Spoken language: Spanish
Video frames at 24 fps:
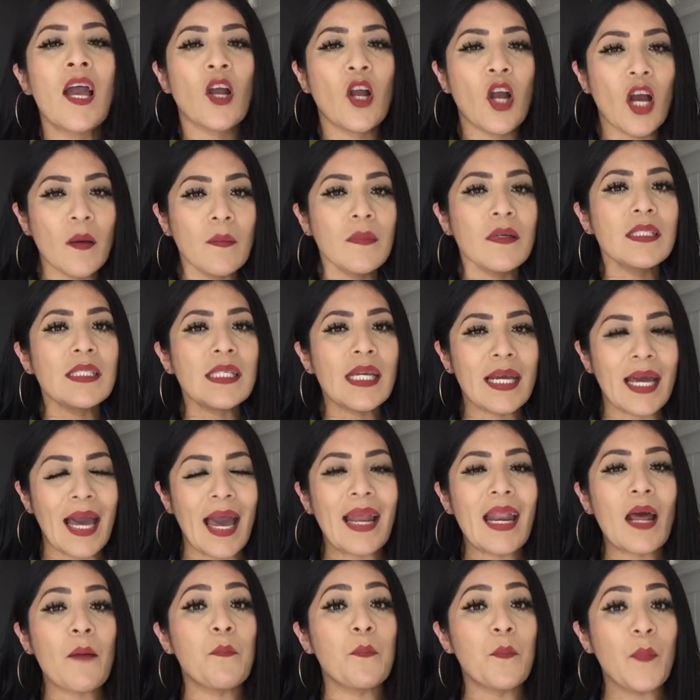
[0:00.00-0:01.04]
Cómo
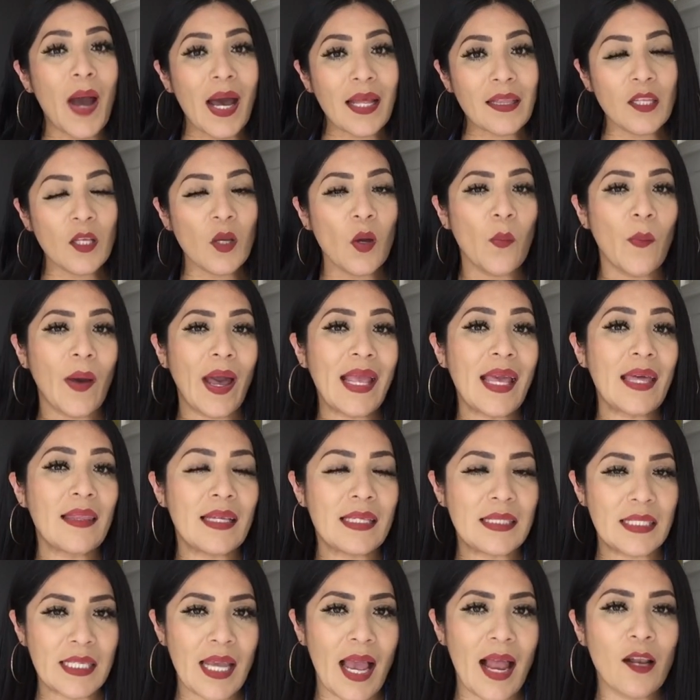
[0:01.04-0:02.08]
llegar a Patio Valle
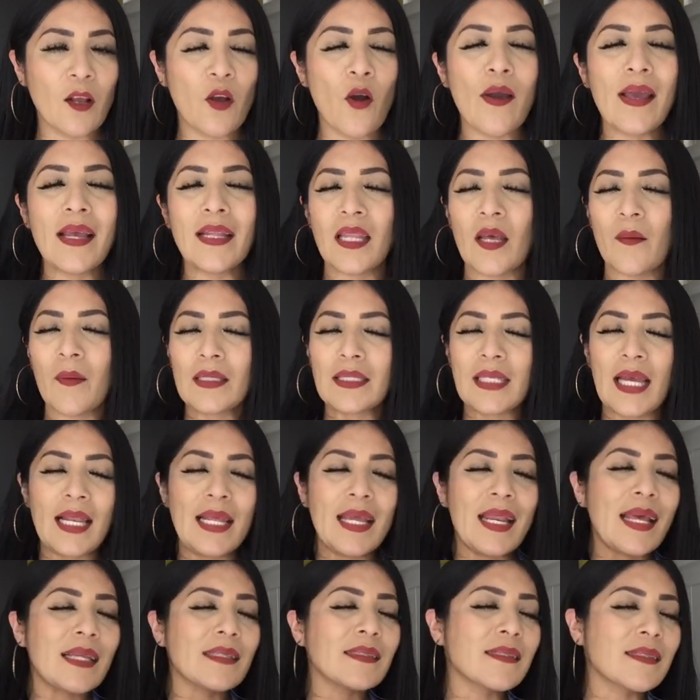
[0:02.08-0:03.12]
de Chalco y te va a
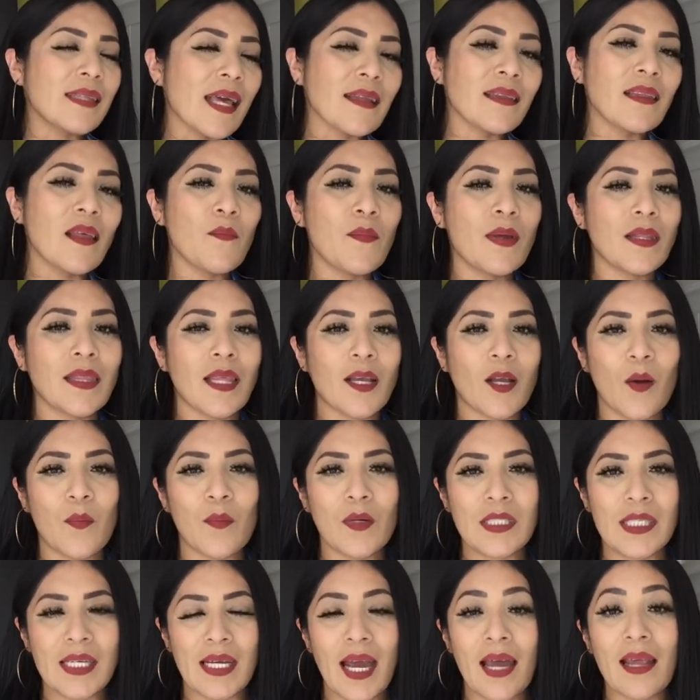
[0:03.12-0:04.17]
salir exactamente
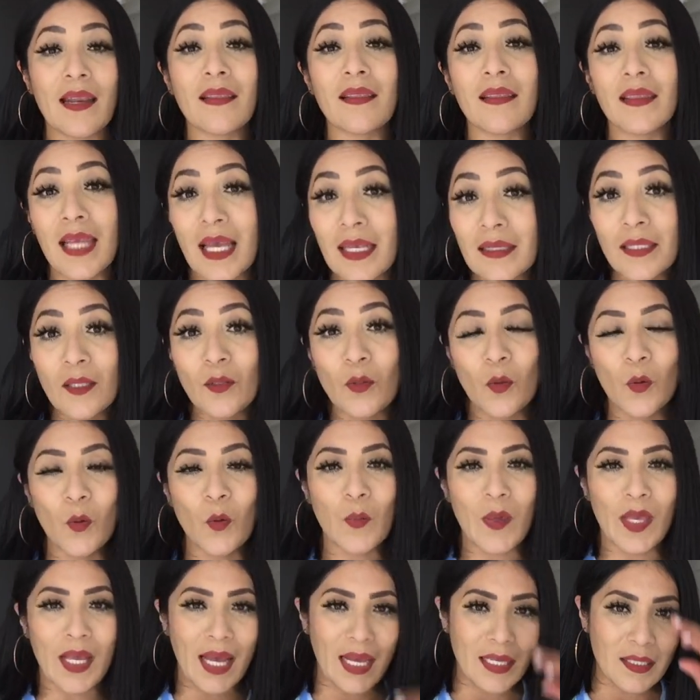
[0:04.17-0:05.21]
cómo llegar desde tu
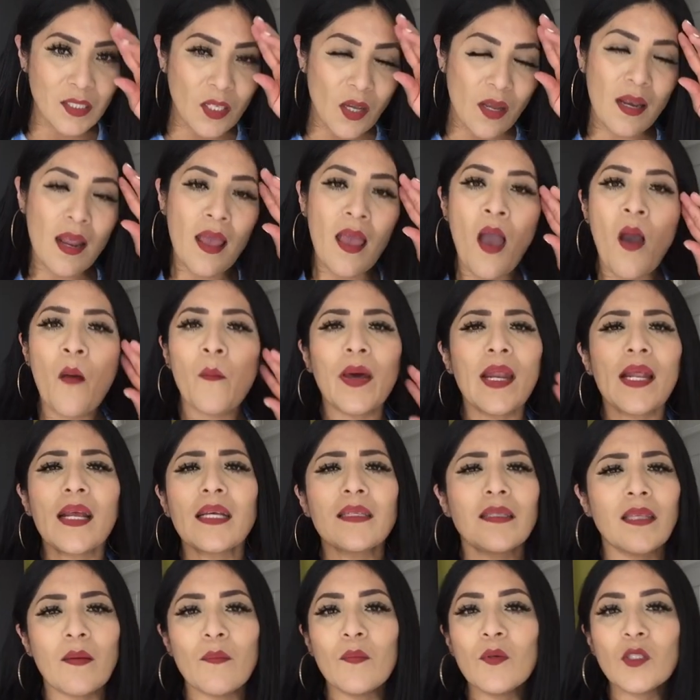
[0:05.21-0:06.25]
ubicación para
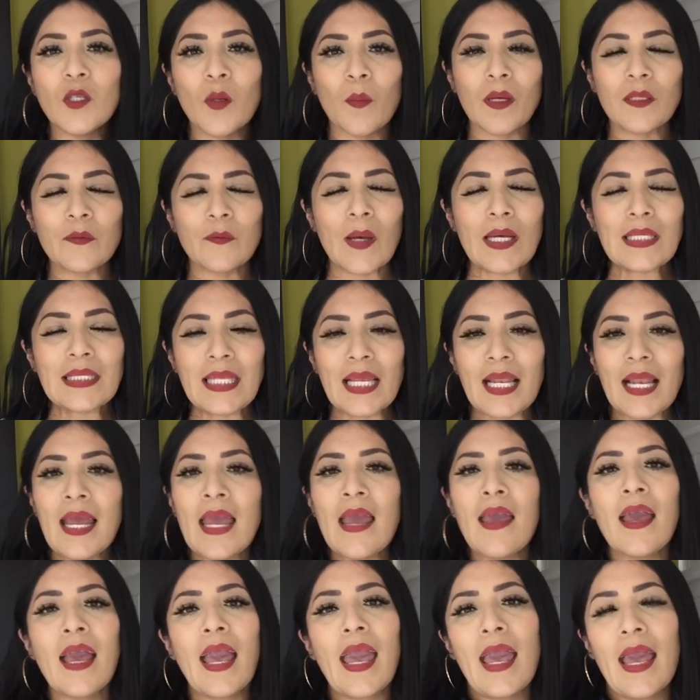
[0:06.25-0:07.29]
que sea mucho más fácil
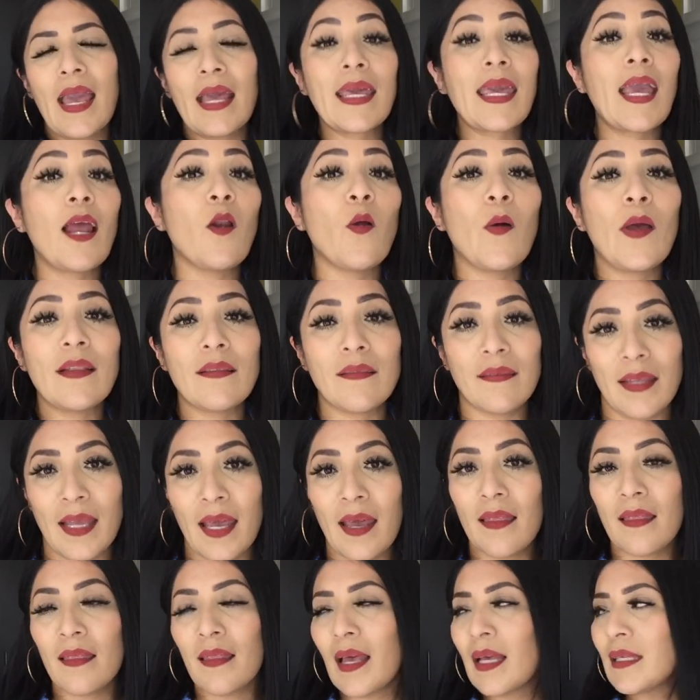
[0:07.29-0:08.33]
eh, que lo
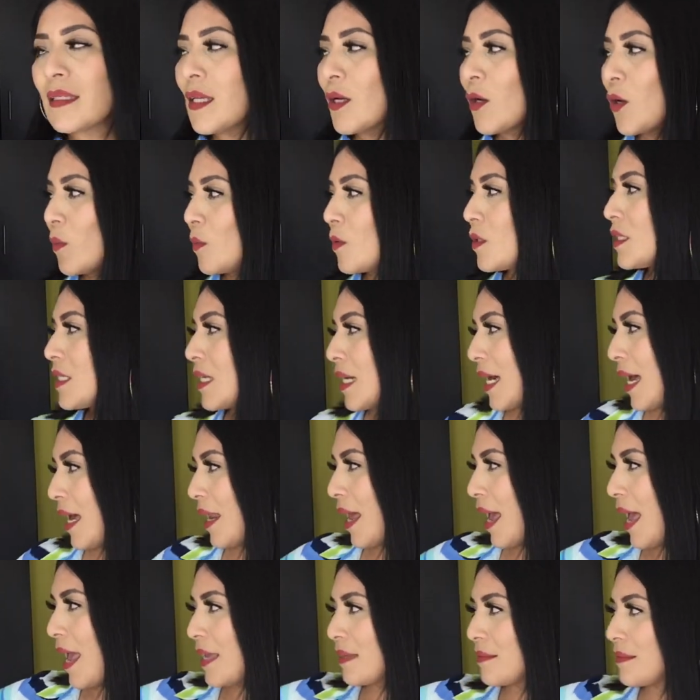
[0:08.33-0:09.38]
entiendas de cómo llegar a